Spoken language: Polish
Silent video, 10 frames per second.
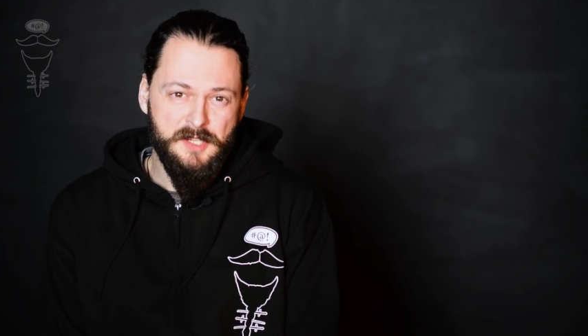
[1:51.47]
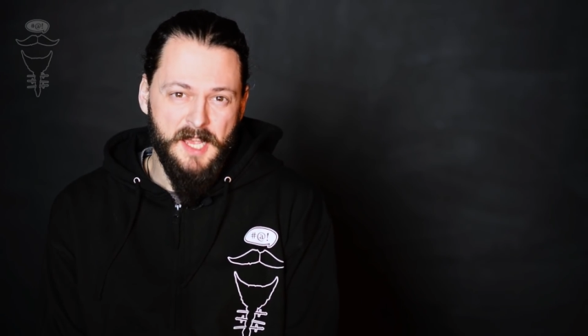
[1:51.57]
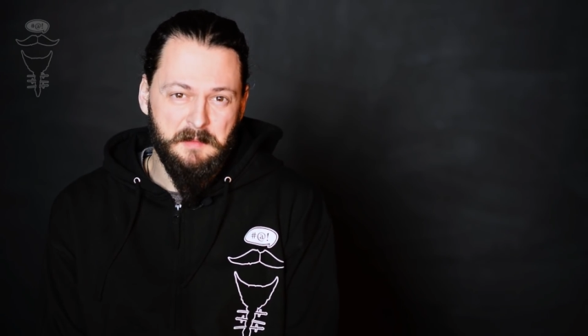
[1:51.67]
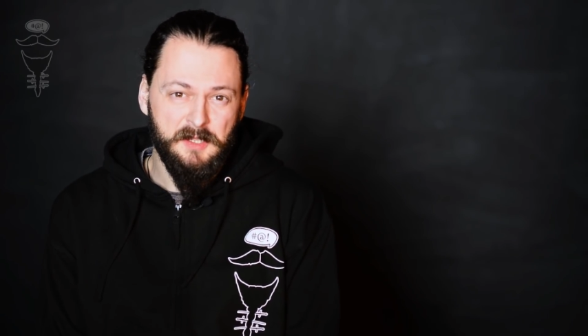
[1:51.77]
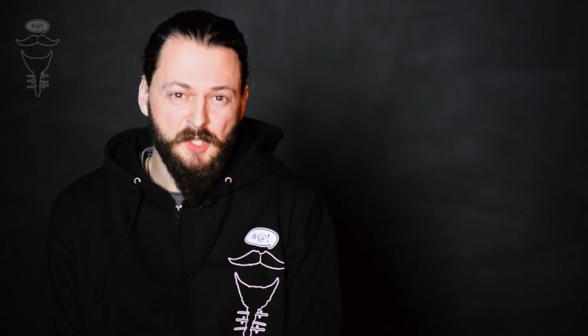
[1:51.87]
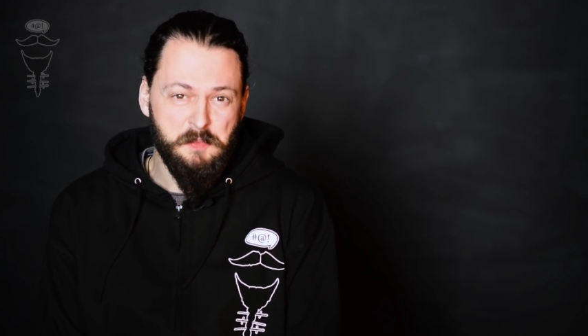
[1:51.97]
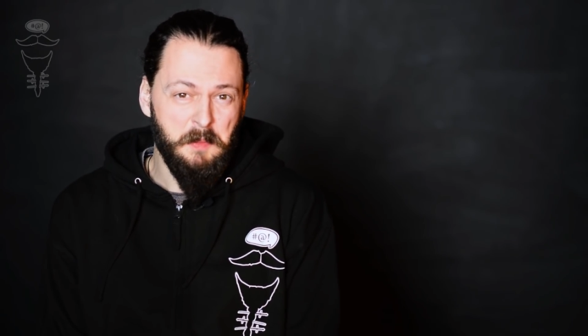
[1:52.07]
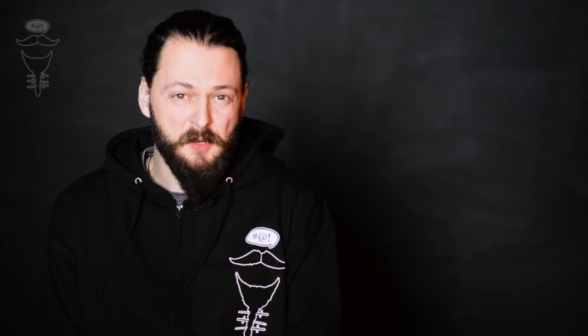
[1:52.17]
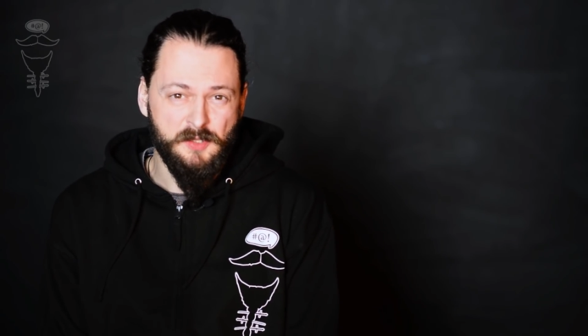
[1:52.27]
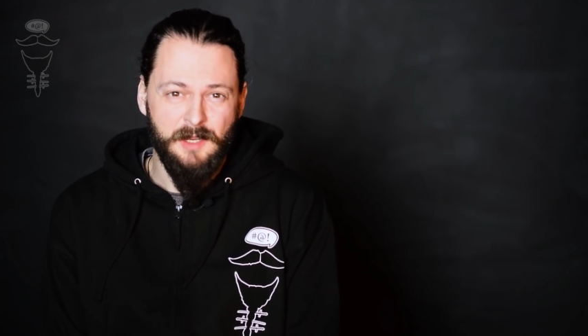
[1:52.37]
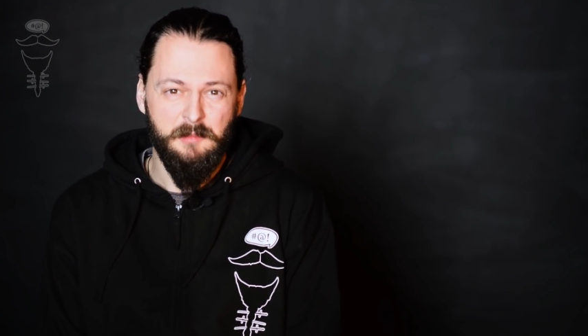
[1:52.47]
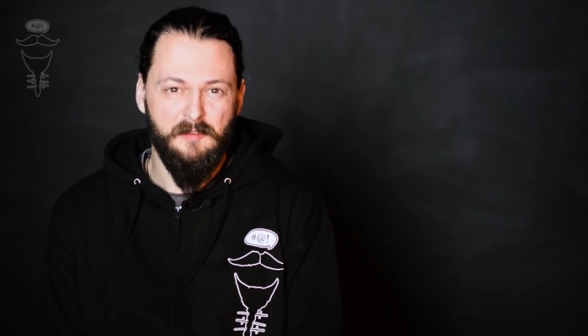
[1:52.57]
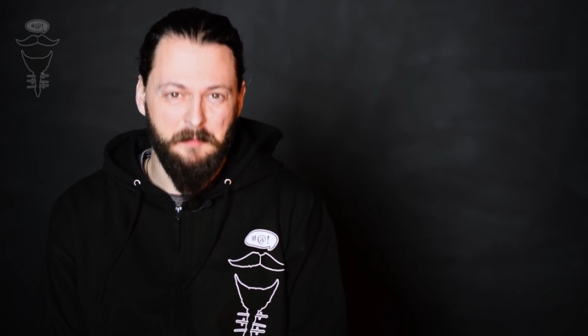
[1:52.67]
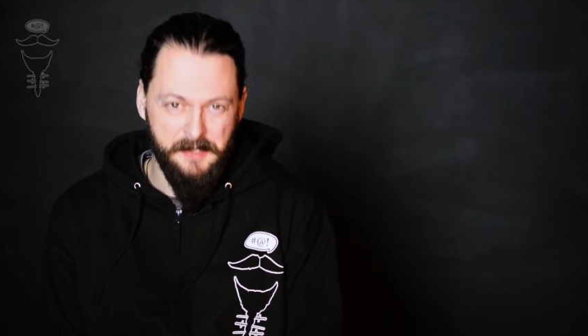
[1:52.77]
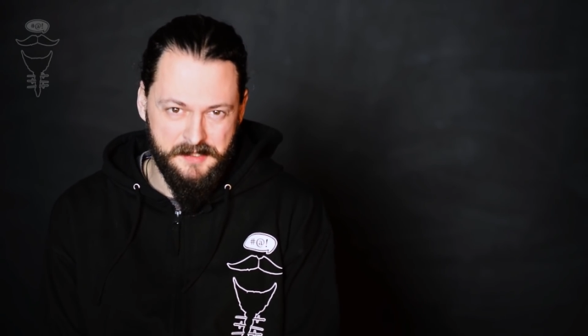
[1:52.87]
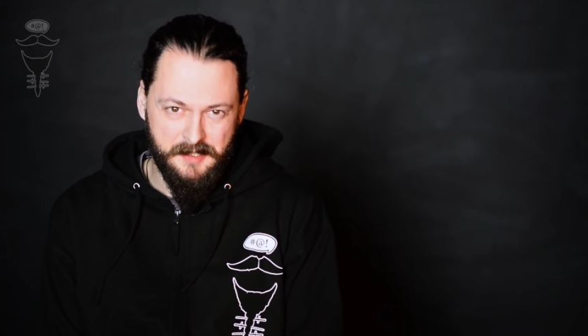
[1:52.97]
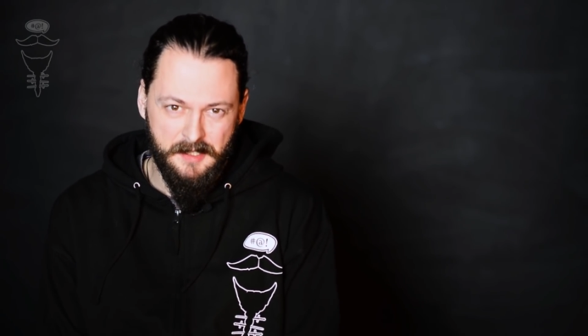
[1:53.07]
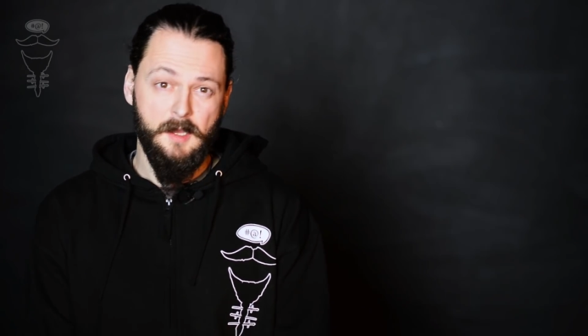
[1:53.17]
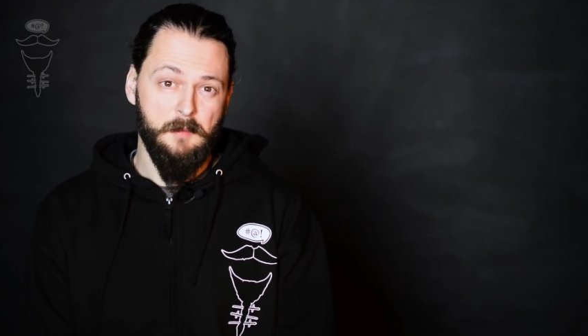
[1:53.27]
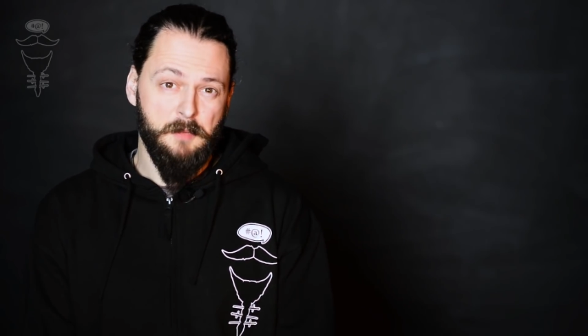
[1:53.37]
się jakby ktoś po prostu dał mi wpysk.
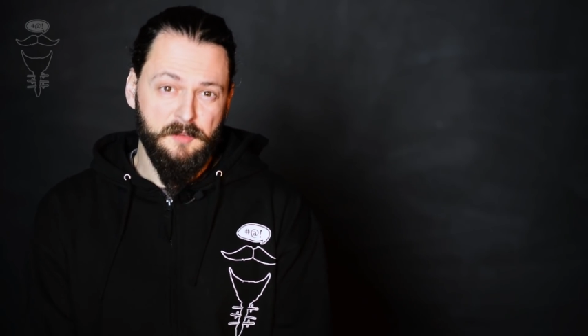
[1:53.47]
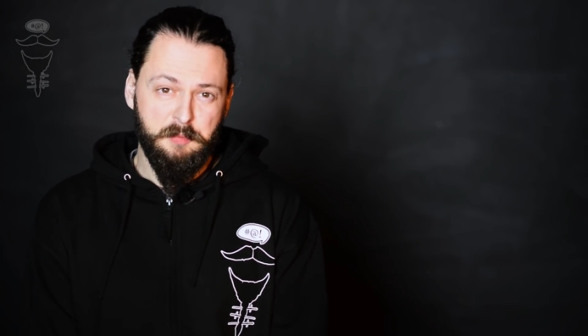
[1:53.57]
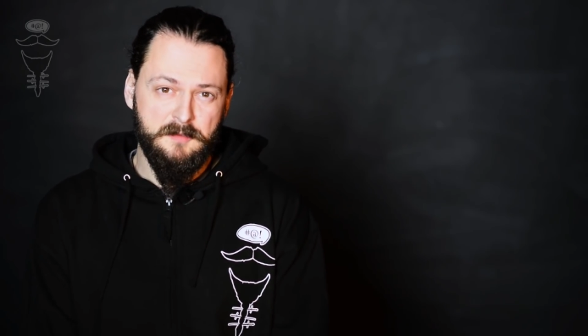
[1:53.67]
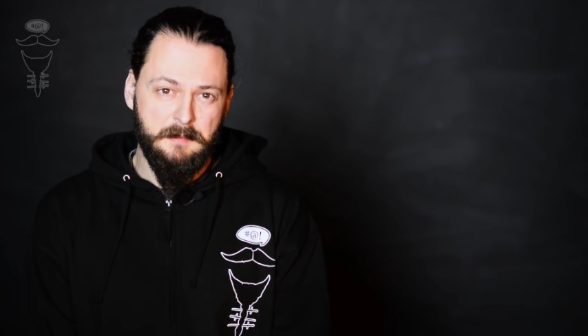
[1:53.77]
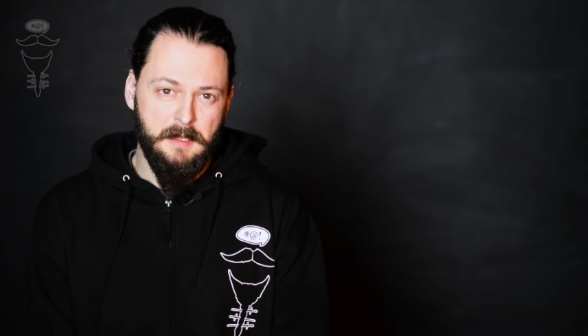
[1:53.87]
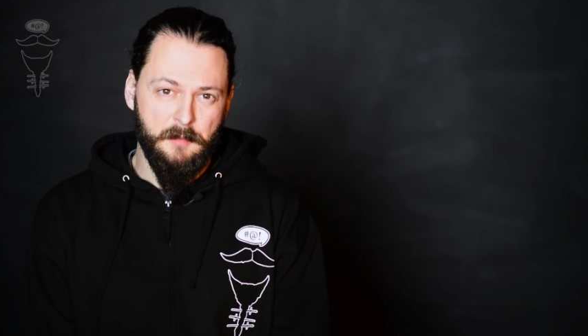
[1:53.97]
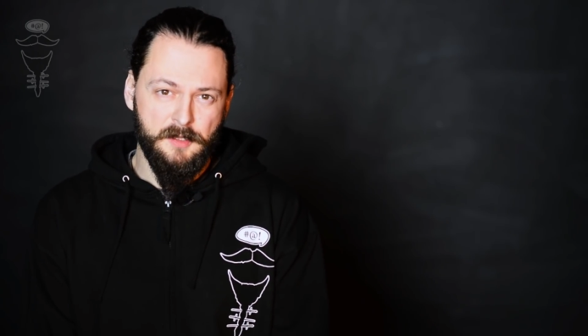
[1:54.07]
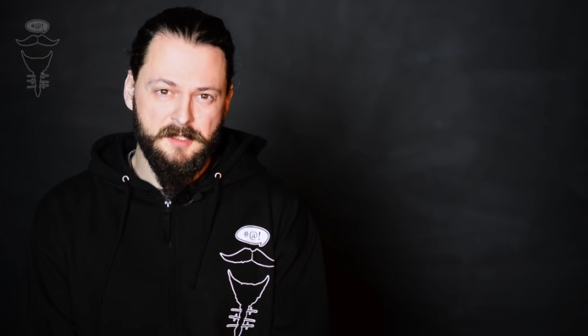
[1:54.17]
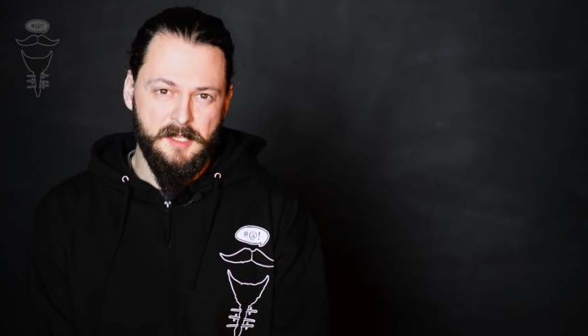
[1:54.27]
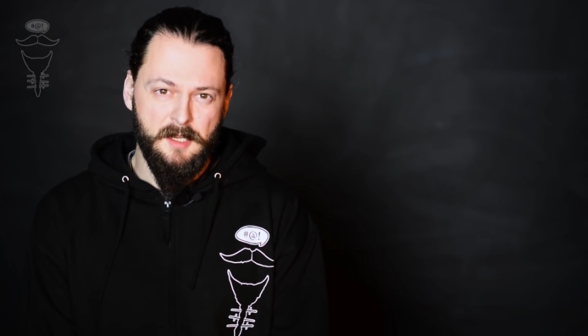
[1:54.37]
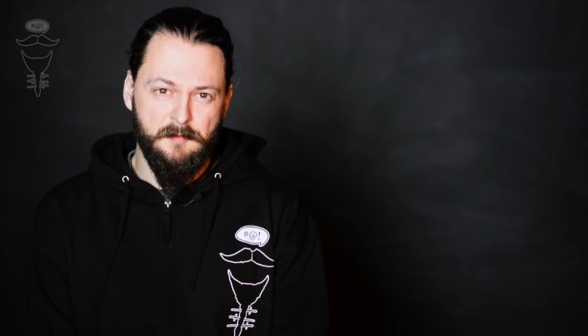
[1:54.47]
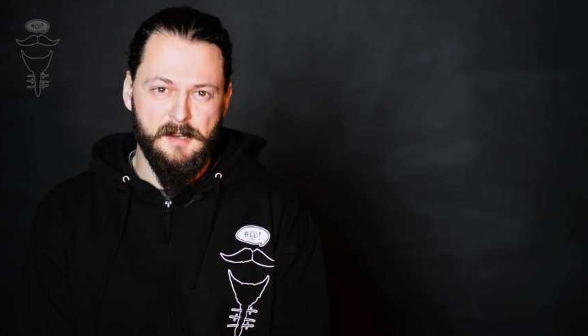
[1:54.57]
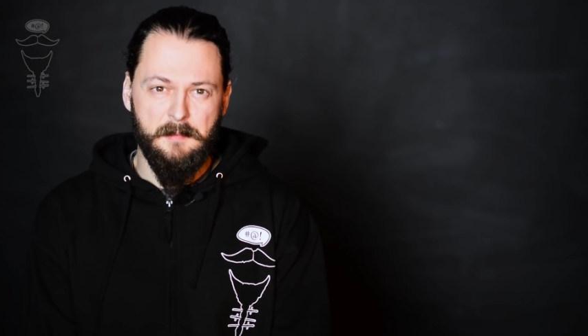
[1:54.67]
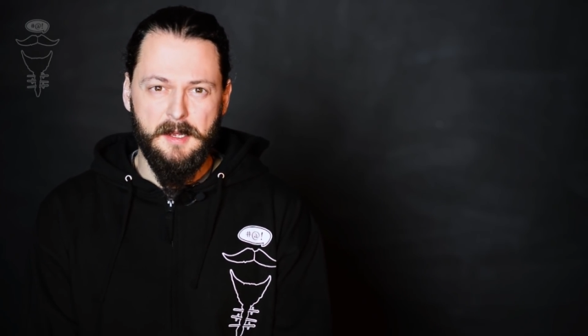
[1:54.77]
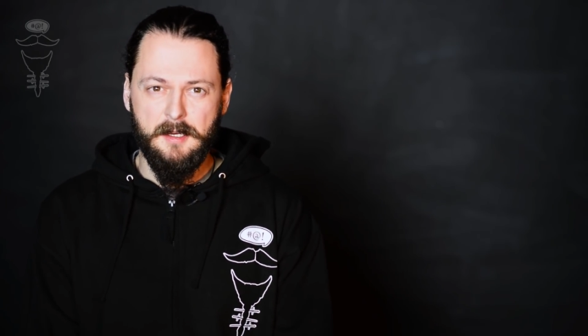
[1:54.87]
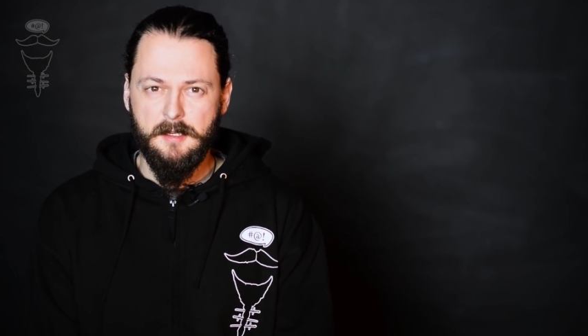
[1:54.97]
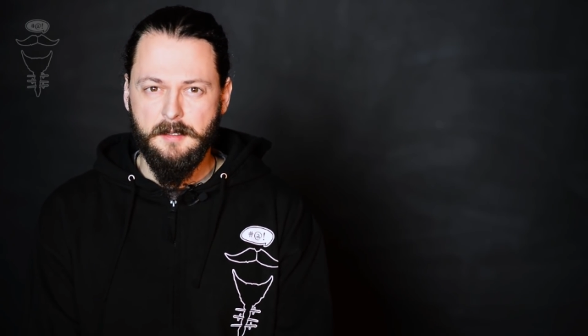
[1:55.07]
Pod wpływem emocji i w ramach